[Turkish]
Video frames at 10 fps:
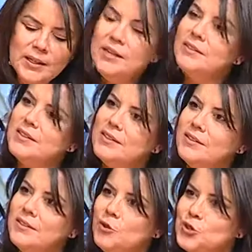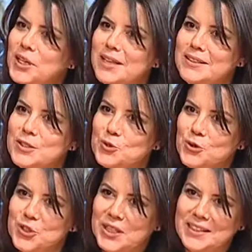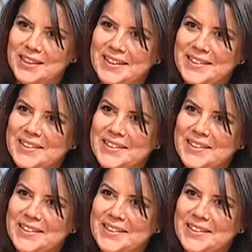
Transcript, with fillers: Evet, e, hoş geldiniz öncelikle.